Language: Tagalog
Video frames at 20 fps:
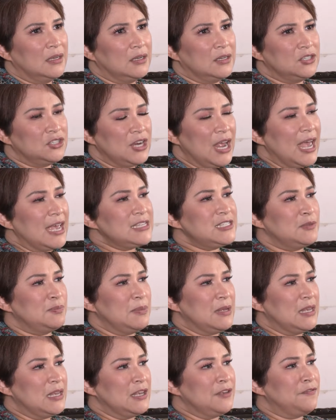she asked
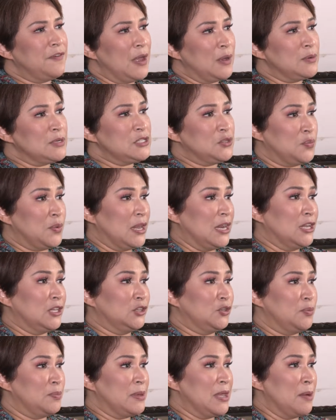me if I was
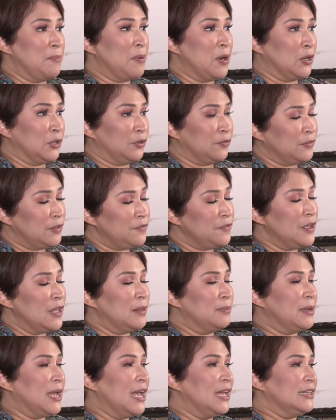willing to be a part of the
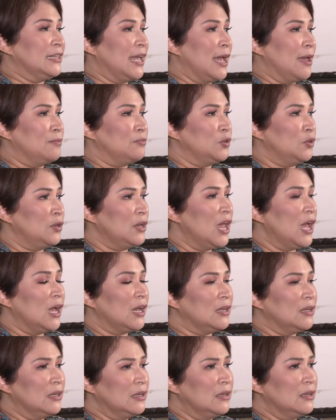film, kahit cameo
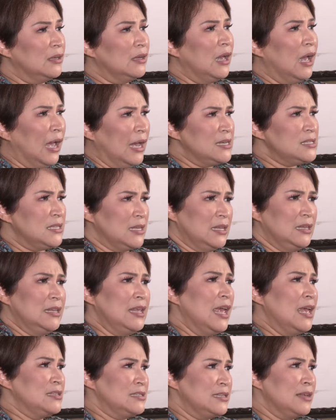lang. I said
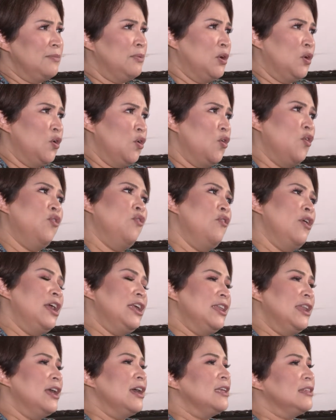yes. Sabi ko, oh,
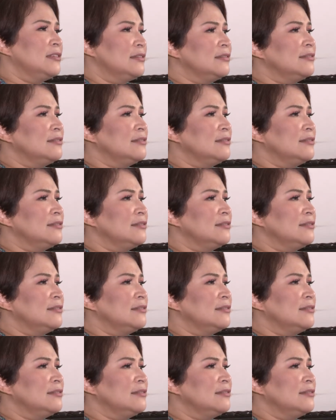why not?